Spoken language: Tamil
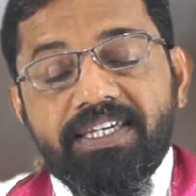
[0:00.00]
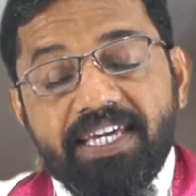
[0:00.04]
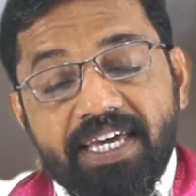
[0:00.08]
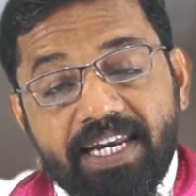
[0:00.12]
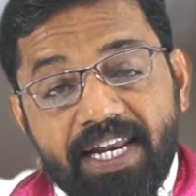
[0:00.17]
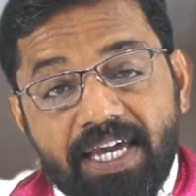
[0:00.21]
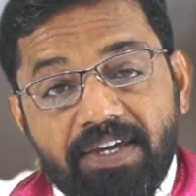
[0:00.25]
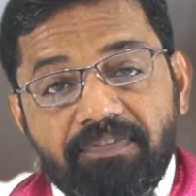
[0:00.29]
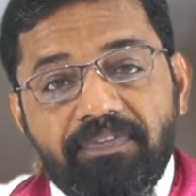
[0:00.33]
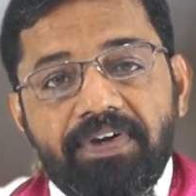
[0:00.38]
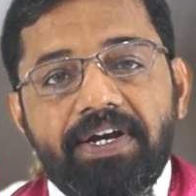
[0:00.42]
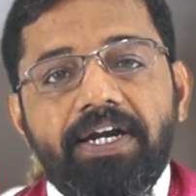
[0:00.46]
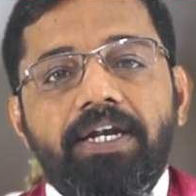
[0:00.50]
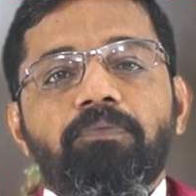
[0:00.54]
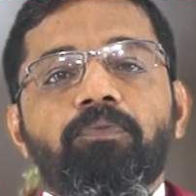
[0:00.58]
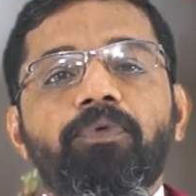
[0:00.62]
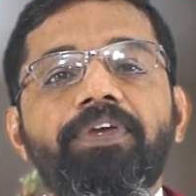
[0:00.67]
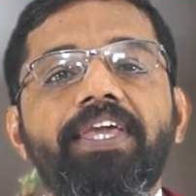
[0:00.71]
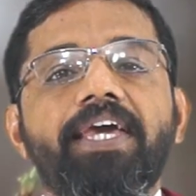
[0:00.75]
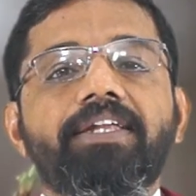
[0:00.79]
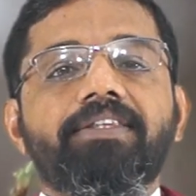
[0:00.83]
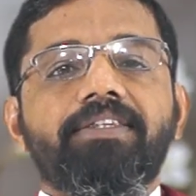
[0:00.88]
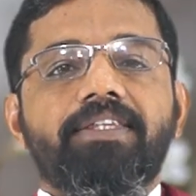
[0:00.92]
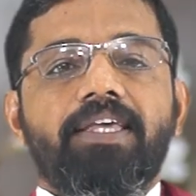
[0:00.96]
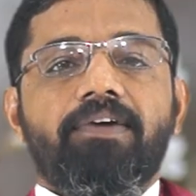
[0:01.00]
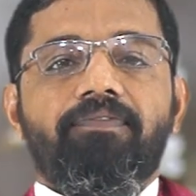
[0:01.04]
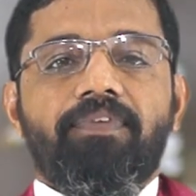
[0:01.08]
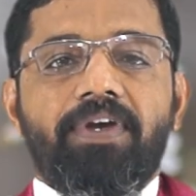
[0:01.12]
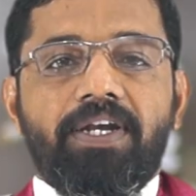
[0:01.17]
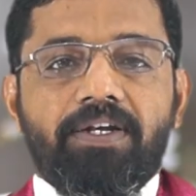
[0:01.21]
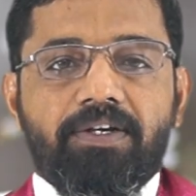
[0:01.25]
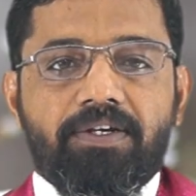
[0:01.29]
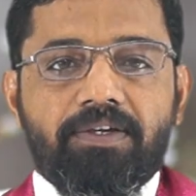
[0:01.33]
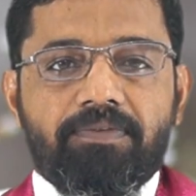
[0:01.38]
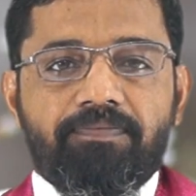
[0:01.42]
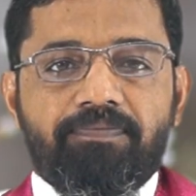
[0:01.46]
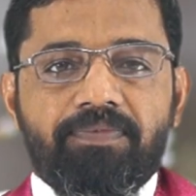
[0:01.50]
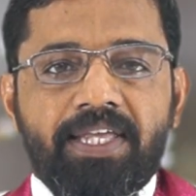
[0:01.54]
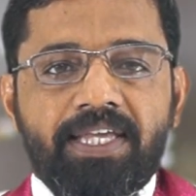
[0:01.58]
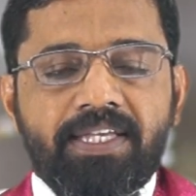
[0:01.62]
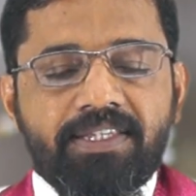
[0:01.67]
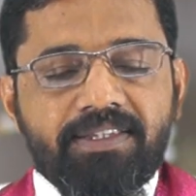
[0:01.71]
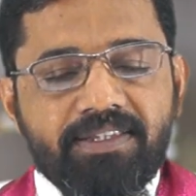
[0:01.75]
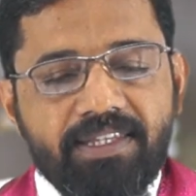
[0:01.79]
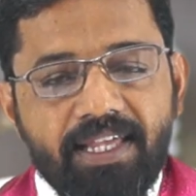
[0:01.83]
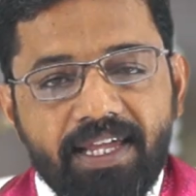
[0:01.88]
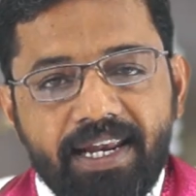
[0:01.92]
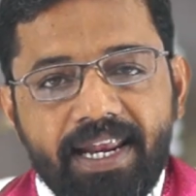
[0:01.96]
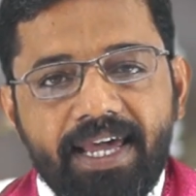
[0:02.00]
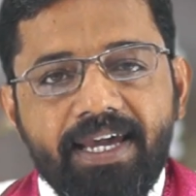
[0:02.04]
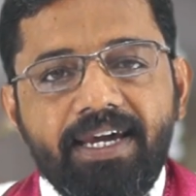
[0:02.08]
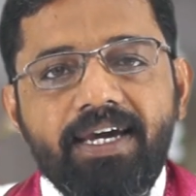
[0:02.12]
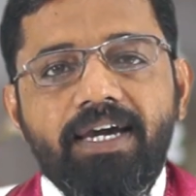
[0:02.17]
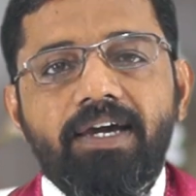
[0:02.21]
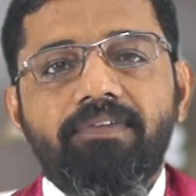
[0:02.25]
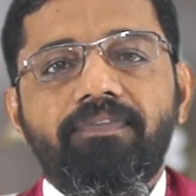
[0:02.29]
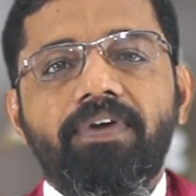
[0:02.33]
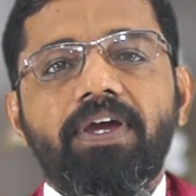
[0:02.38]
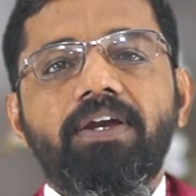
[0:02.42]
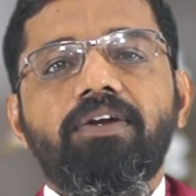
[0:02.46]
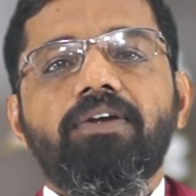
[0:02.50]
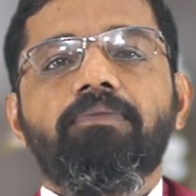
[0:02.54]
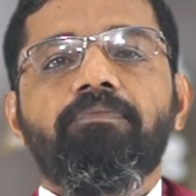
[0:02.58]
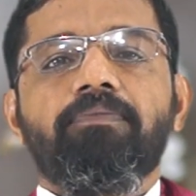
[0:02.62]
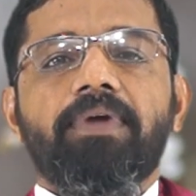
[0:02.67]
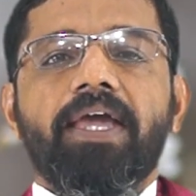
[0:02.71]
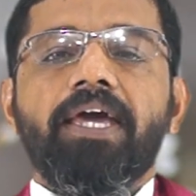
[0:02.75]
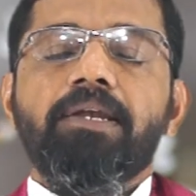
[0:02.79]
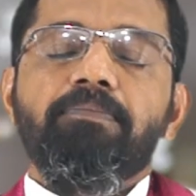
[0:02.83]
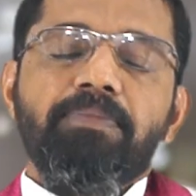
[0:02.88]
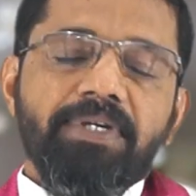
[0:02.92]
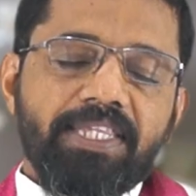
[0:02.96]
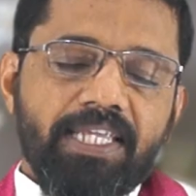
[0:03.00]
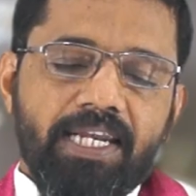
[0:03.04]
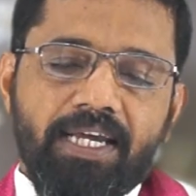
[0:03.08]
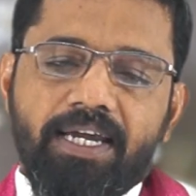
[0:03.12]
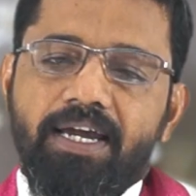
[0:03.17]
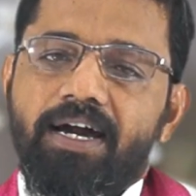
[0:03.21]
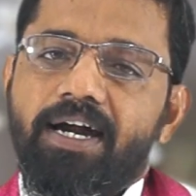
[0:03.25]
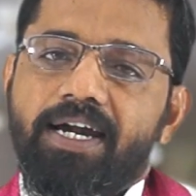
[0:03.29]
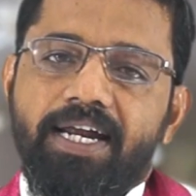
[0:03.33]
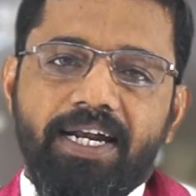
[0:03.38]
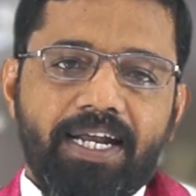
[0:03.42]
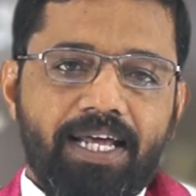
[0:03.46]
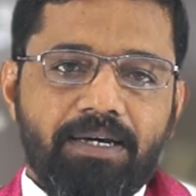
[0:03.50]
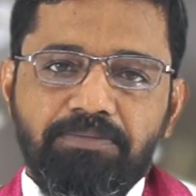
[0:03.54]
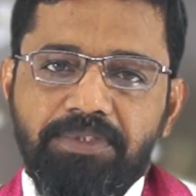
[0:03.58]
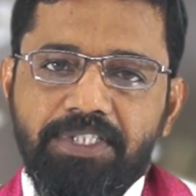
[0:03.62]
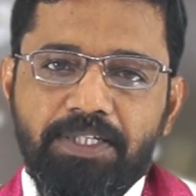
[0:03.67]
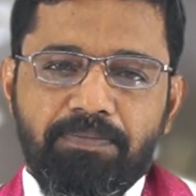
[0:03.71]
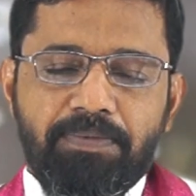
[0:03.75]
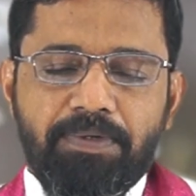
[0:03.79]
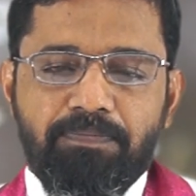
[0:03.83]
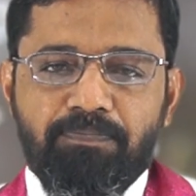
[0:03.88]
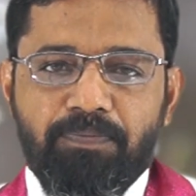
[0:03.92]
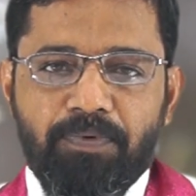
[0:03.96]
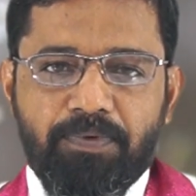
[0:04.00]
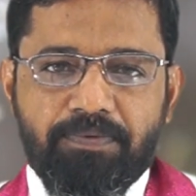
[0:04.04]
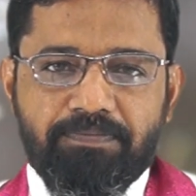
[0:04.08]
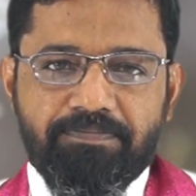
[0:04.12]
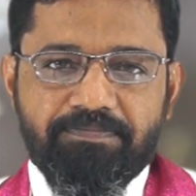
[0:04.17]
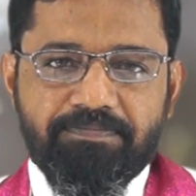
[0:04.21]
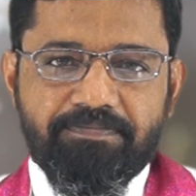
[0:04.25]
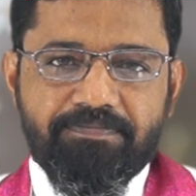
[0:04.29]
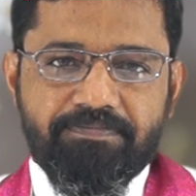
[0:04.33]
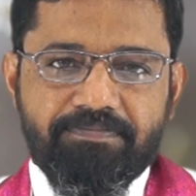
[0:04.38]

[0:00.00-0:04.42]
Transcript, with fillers: இறைவனிடம் உயர்த்த வேண்டும் திறக்க வேண்டும் என்பதற்காக நாம் ஜெபிப்போம்